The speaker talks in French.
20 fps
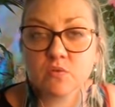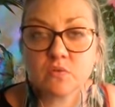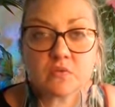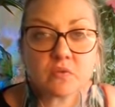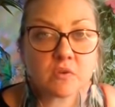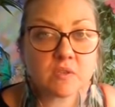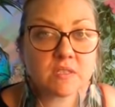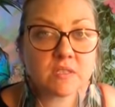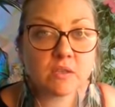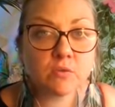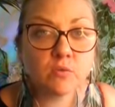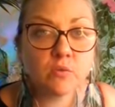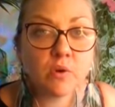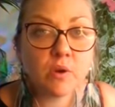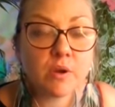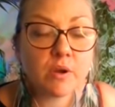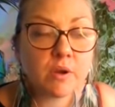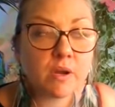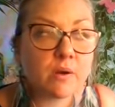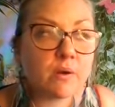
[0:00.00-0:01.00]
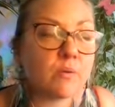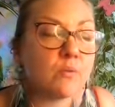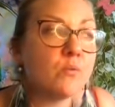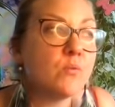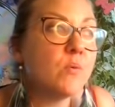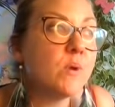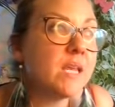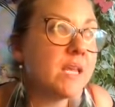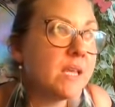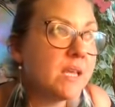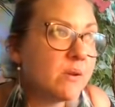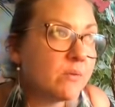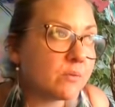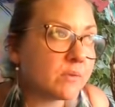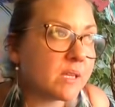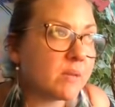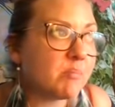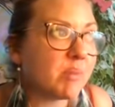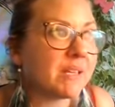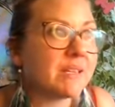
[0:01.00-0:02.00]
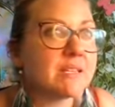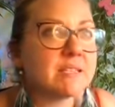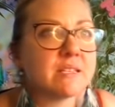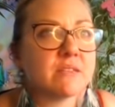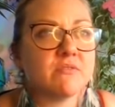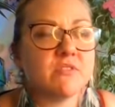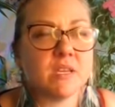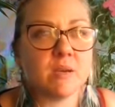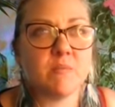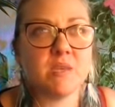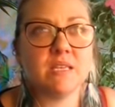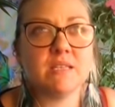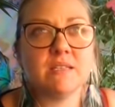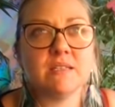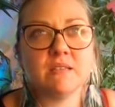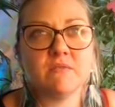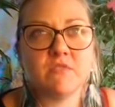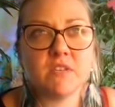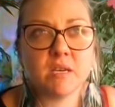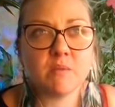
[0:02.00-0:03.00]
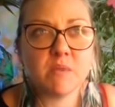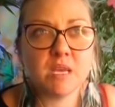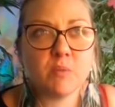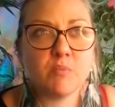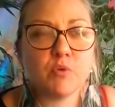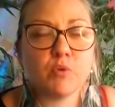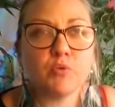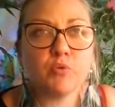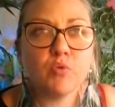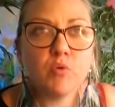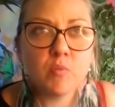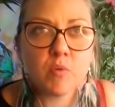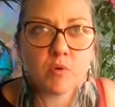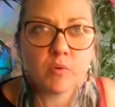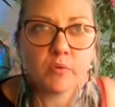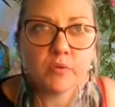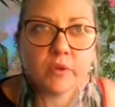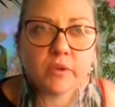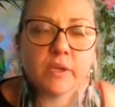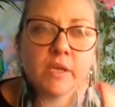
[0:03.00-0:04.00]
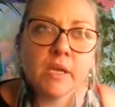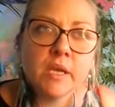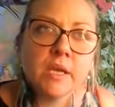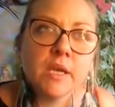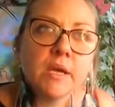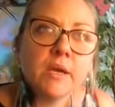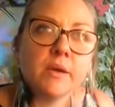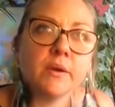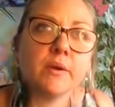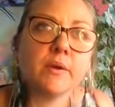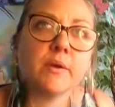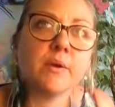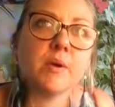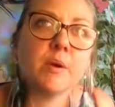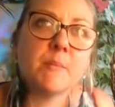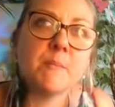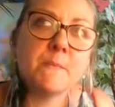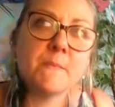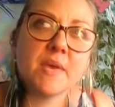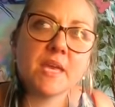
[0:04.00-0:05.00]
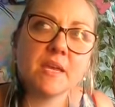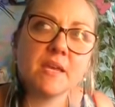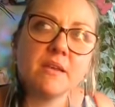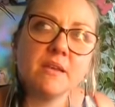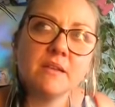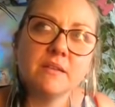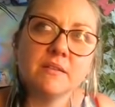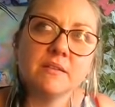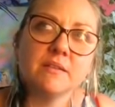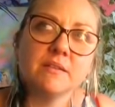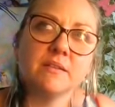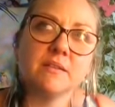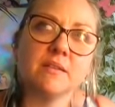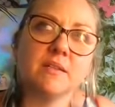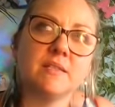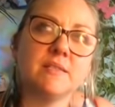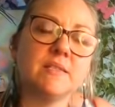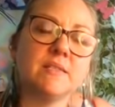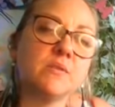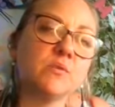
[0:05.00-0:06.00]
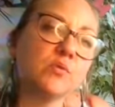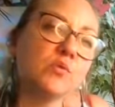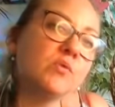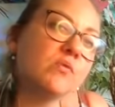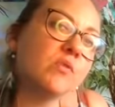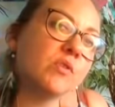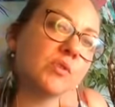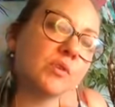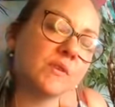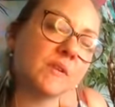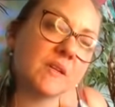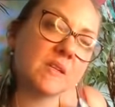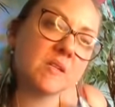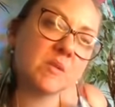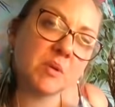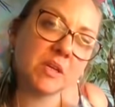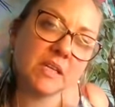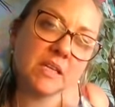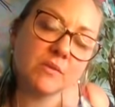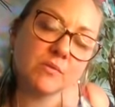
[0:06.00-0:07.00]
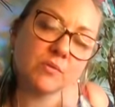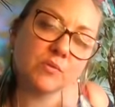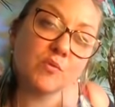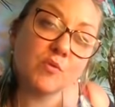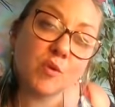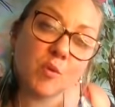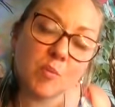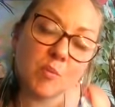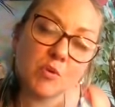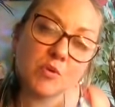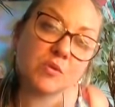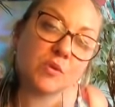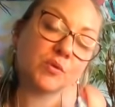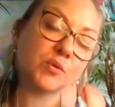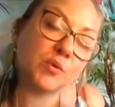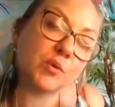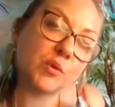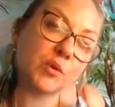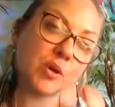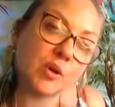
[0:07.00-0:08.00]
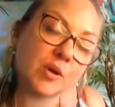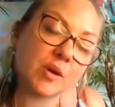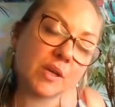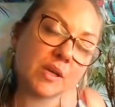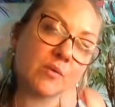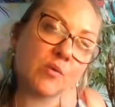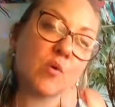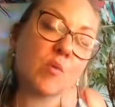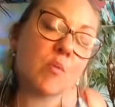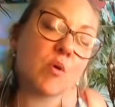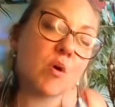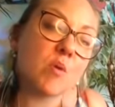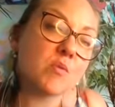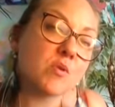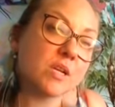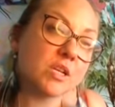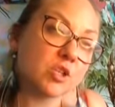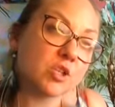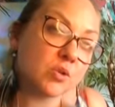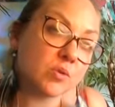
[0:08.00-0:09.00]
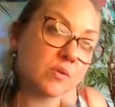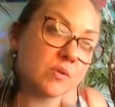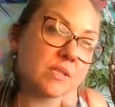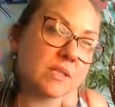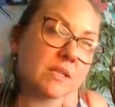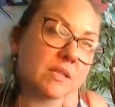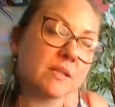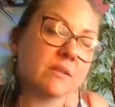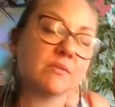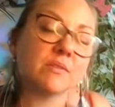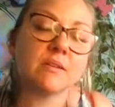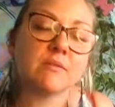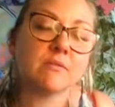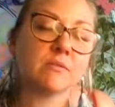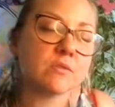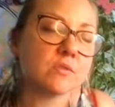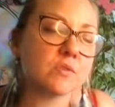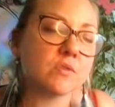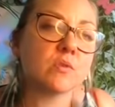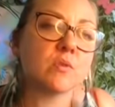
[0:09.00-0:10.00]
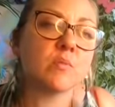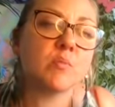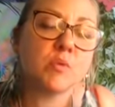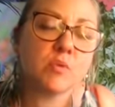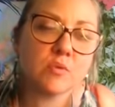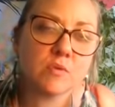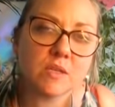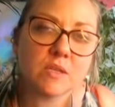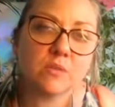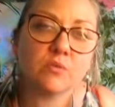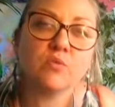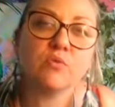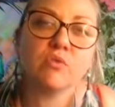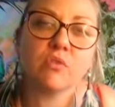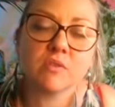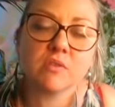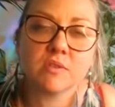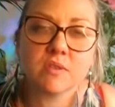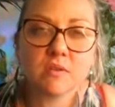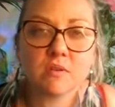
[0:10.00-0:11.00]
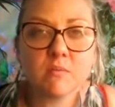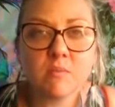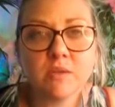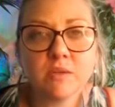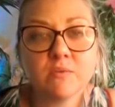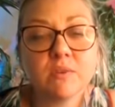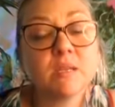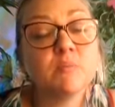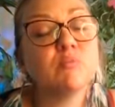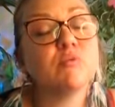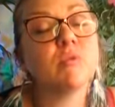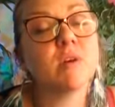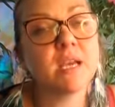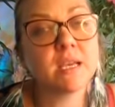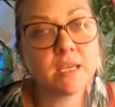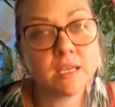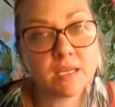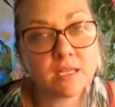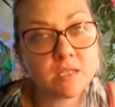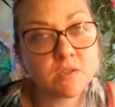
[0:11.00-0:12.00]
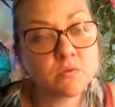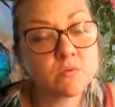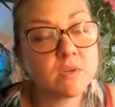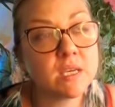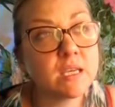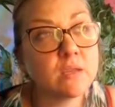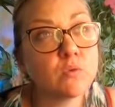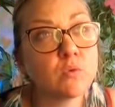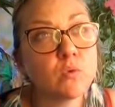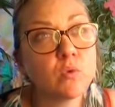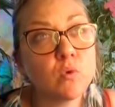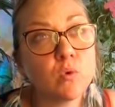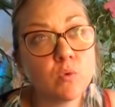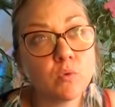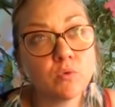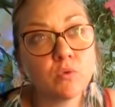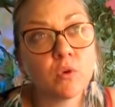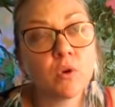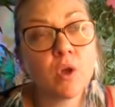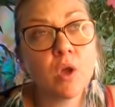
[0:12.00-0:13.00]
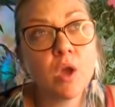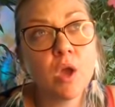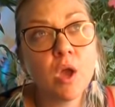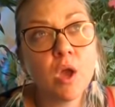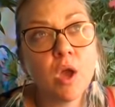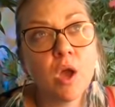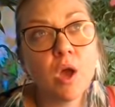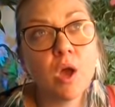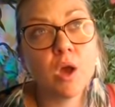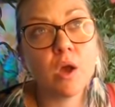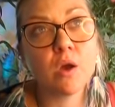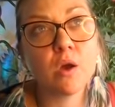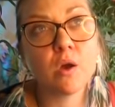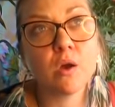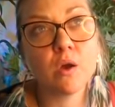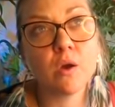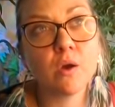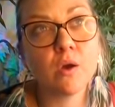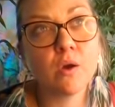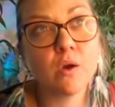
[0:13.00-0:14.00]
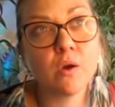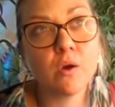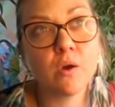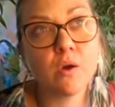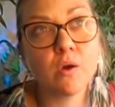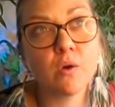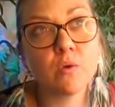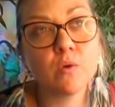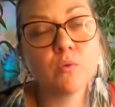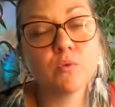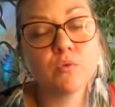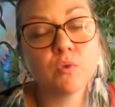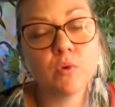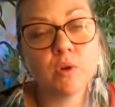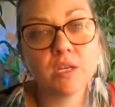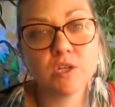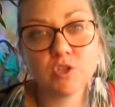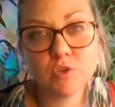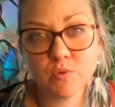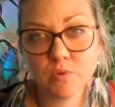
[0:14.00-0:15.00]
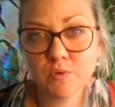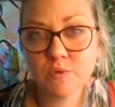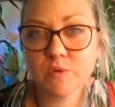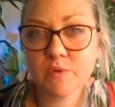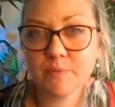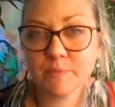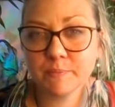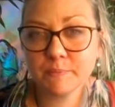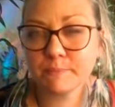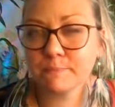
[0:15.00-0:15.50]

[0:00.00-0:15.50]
souffrance, sa douleur. Alors oui, on n'est pas des infirmiers, des infirmières pour tout le monde, euh, mais si on ouvre notre esprit, on ouvre plus notre cœur et on comprend mieux les choses et on avance plus et tous ensemble et on est pour la guérison et non contre, euh, contre les choses.